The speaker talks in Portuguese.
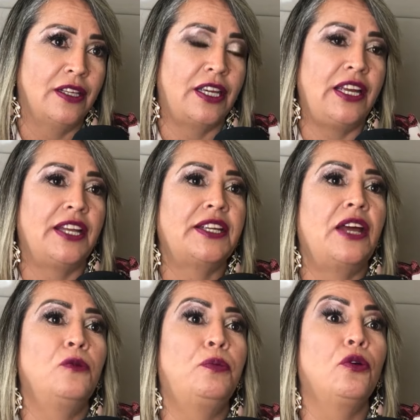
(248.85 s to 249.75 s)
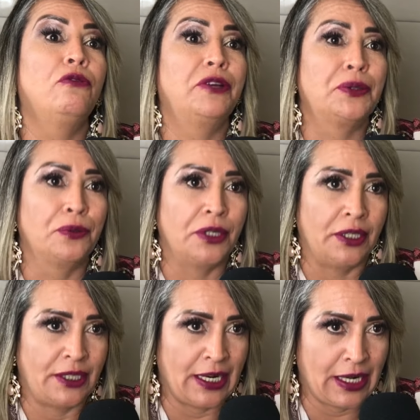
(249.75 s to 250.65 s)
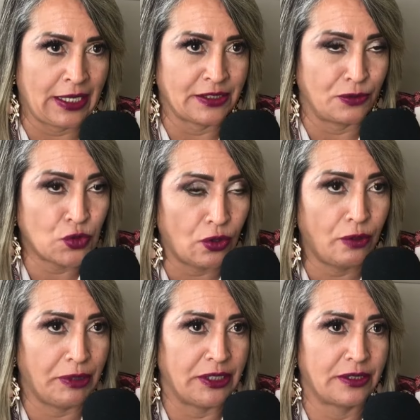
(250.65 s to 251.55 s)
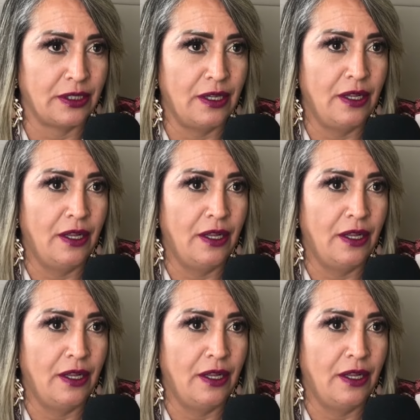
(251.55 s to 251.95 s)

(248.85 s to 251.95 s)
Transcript: Quem era que era o provedor da casa? É os homens.